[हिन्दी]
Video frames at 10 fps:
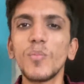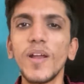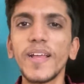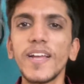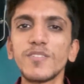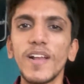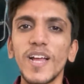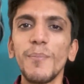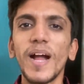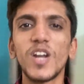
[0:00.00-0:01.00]
मॉर्निंग गाइज
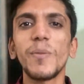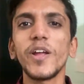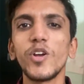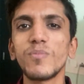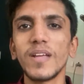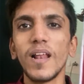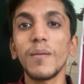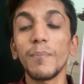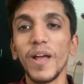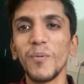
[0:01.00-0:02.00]
वेलकम बैक टू माई यूट्यूब चैनल
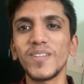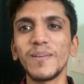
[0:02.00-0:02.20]
मैं बहुत ही